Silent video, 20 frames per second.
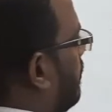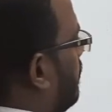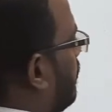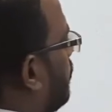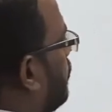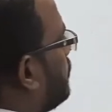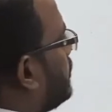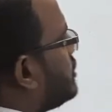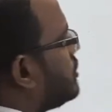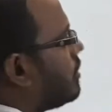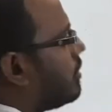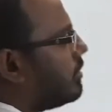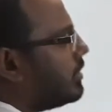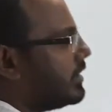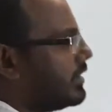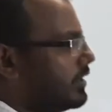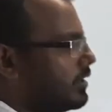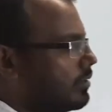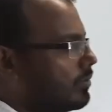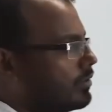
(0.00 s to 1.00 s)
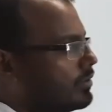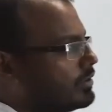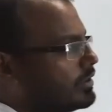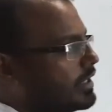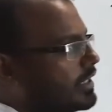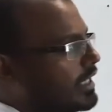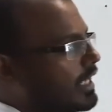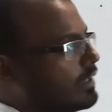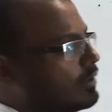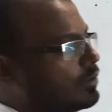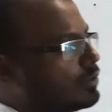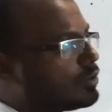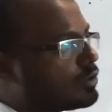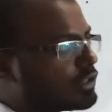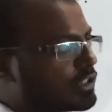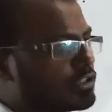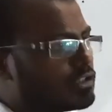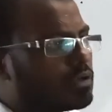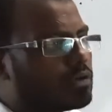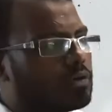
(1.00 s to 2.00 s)
প্রতিসরণের নিয়ম অনুযায়ী
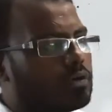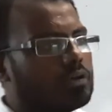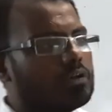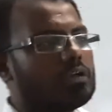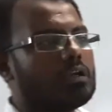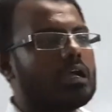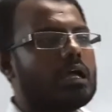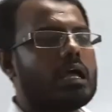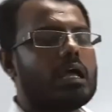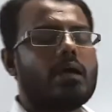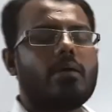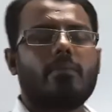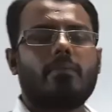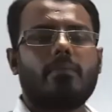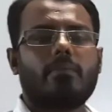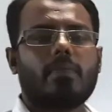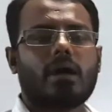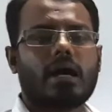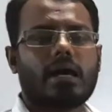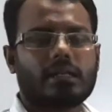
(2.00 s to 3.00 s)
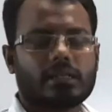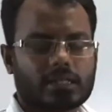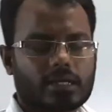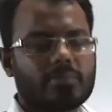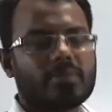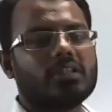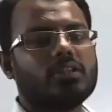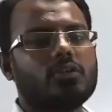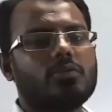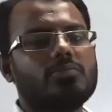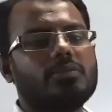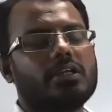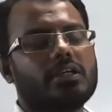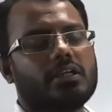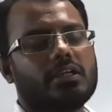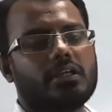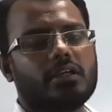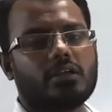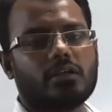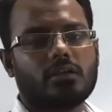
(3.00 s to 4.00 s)
আলোকরশ্মি যখন হালকা মাধ্যম
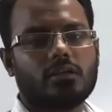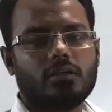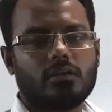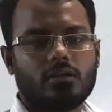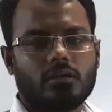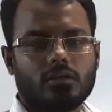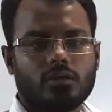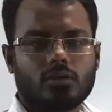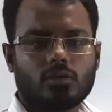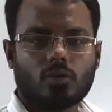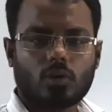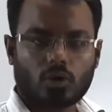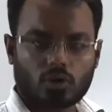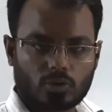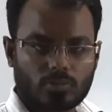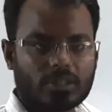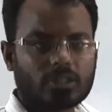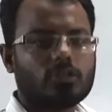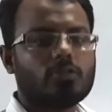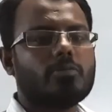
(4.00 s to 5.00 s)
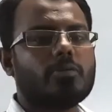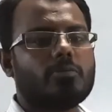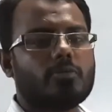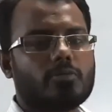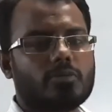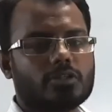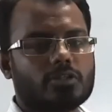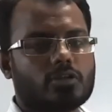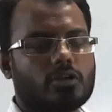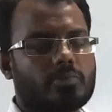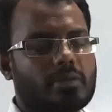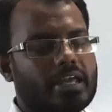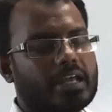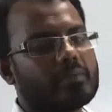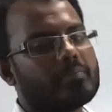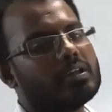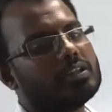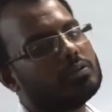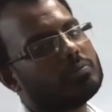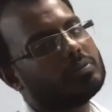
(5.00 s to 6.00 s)
থেকে ঘনমাধ্যমে প্রবেশ করে বা এক
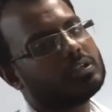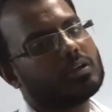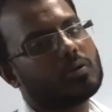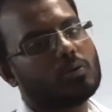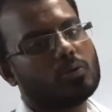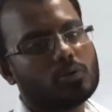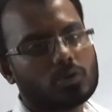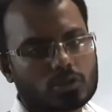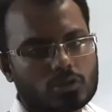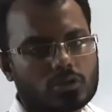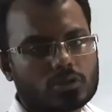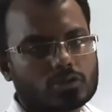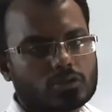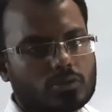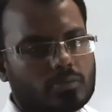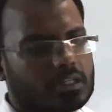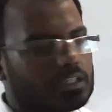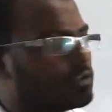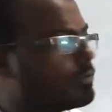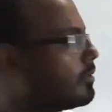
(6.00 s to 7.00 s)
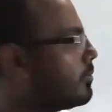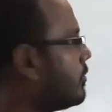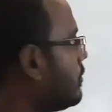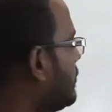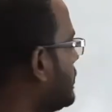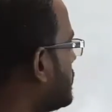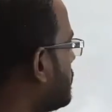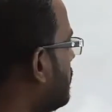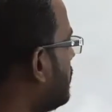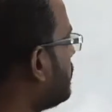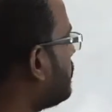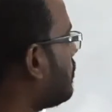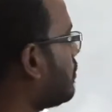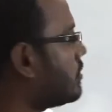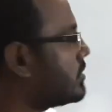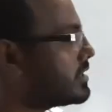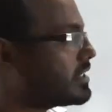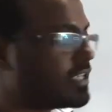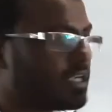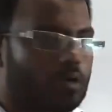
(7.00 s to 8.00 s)
মাধ্যম থেকে অন্য স্বচ্ছ মাধ্যমে প্রবেশ করে
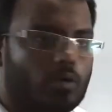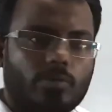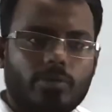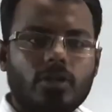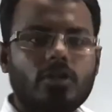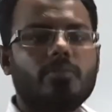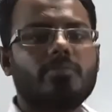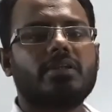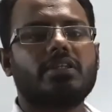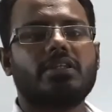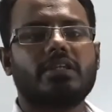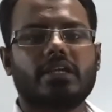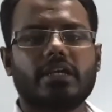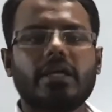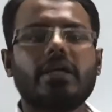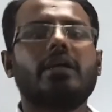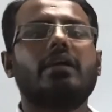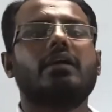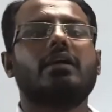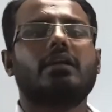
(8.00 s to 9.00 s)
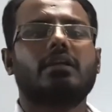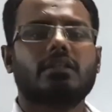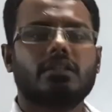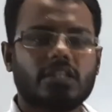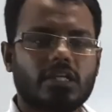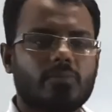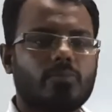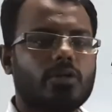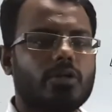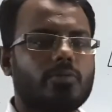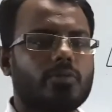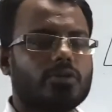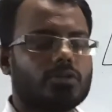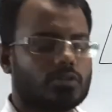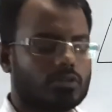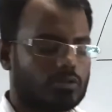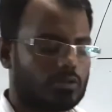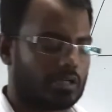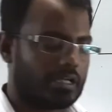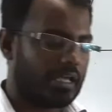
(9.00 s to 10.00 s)
তখন সে অবিলম্বের দিকে দিক
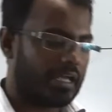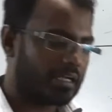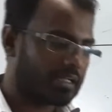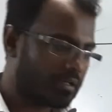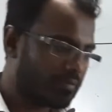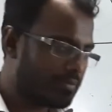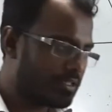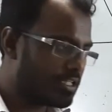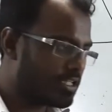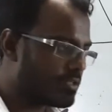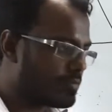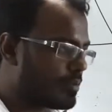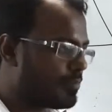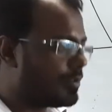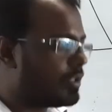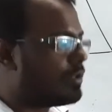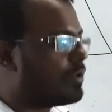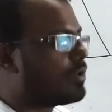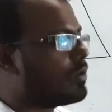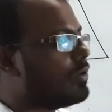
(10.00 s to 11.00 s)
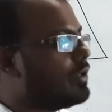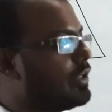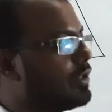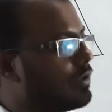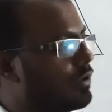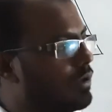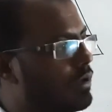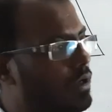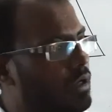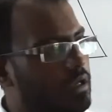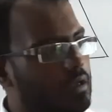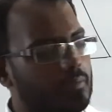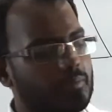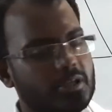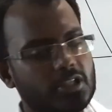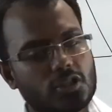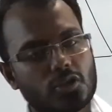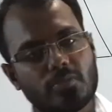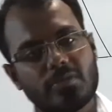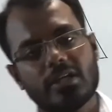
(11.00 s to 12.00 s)
পরিবর্তন করে একটা বিশেষ ব্যাপার লক্ষণীয়
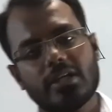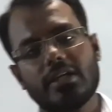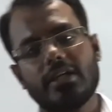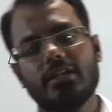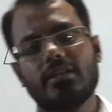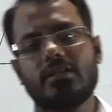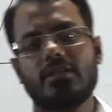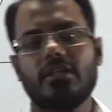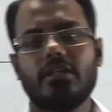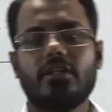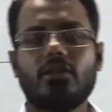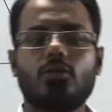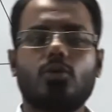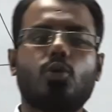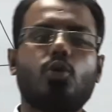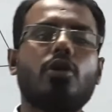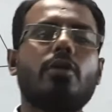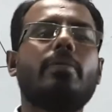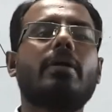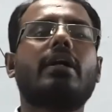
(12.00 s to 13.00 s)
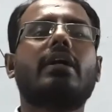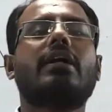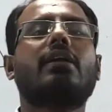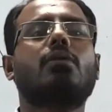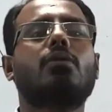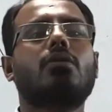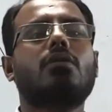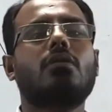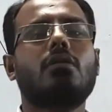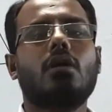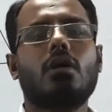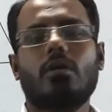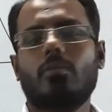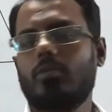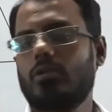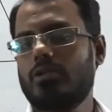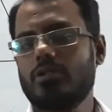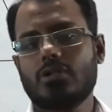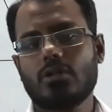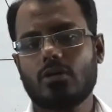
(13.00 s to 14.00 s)
পিজমের ক্ষেত্রে দুইবার আলোর
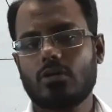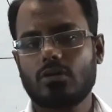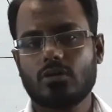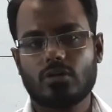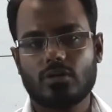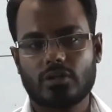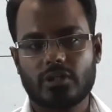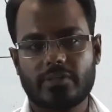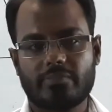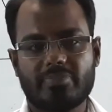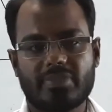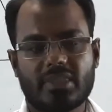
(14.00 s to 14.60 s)
প্রতিসরণ ঘটে